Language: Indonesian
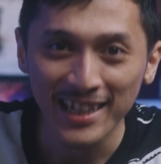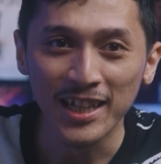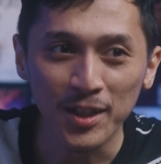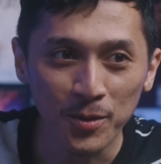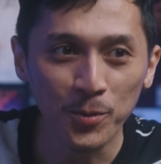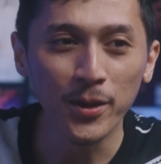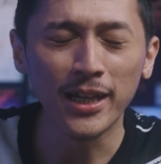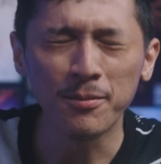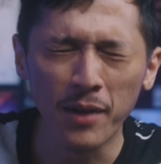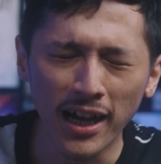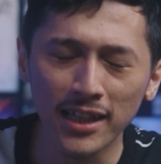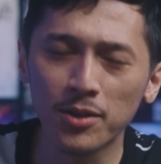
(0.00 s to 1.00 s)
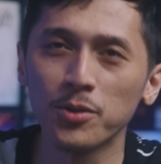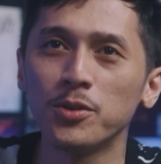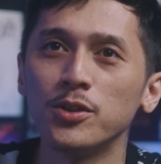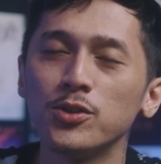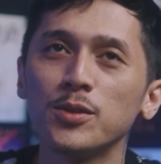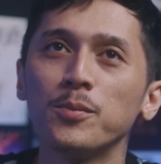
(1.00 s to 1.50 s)
itu gue inget banget tuh
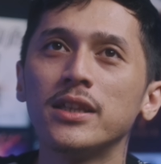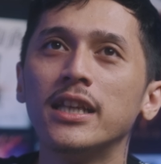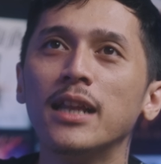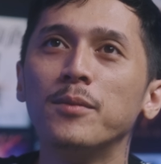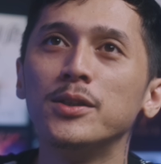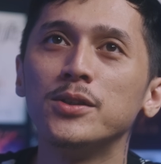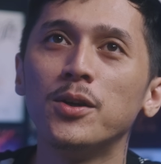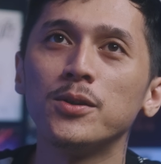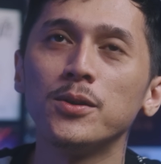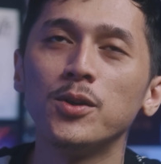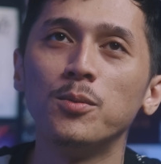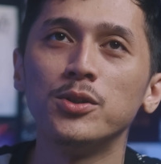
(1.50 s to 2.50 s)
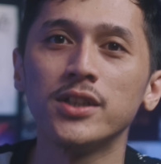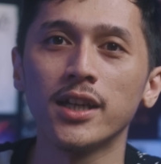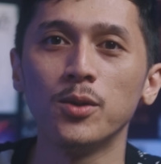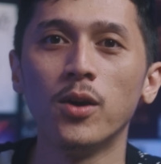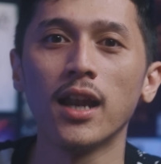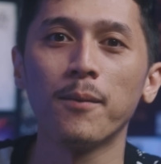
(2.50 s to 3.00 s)
itu sempat dilema juga waktu itu gue mau CE
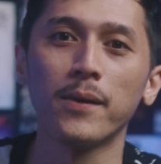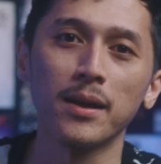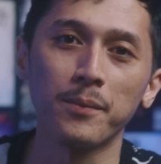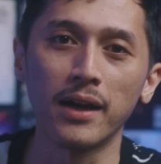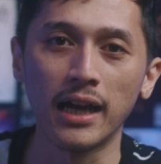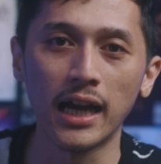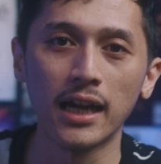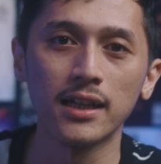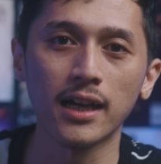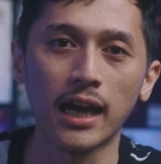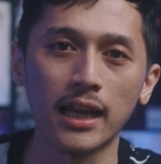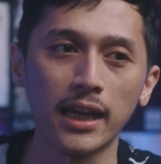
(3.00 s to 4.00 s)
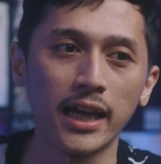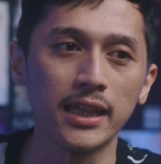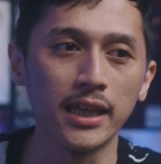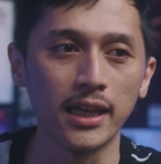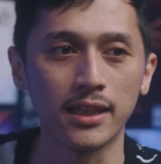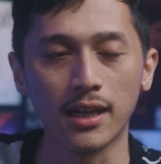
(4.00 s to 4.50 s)
28 apa enggak karena
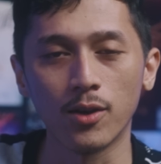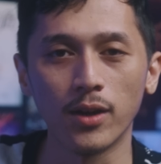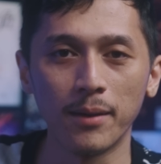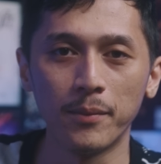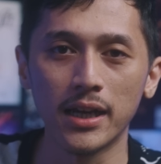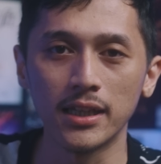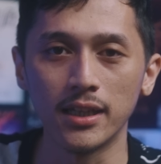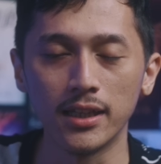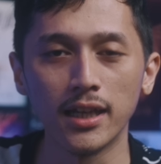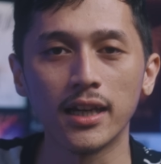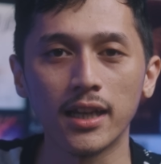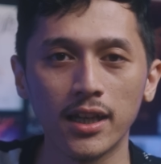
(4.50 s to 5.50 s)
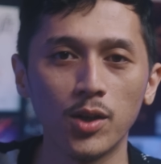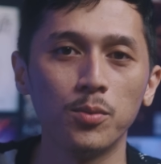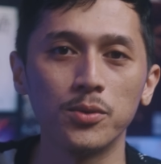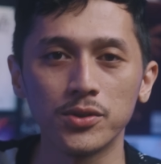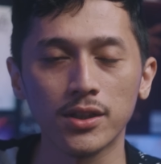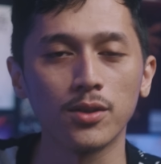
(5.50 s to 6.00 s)
ETE e terlalu lebar jadinya akhirnya gue
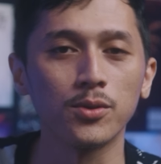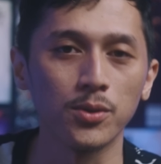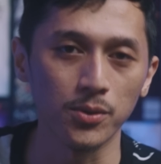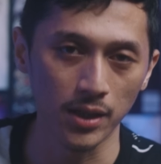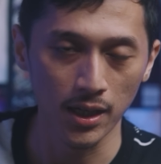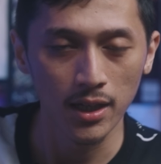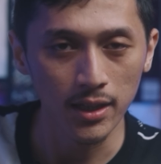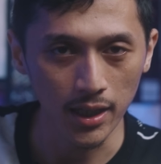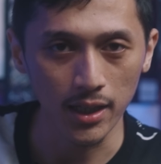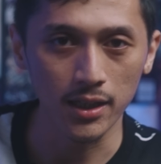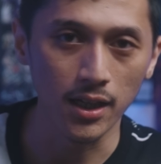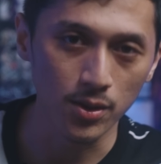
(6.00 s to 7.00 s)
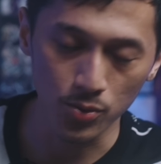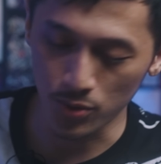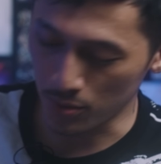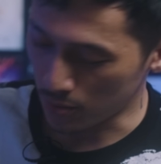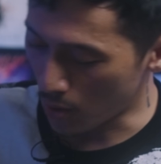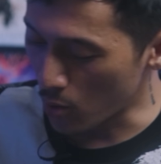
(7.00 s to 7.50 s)
memutuskan untuk t 37
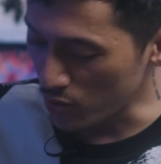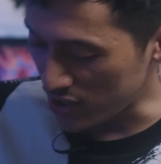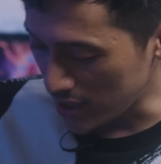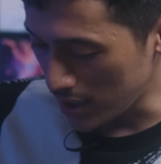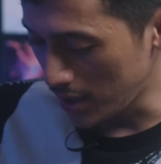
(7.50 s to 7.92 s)
e OG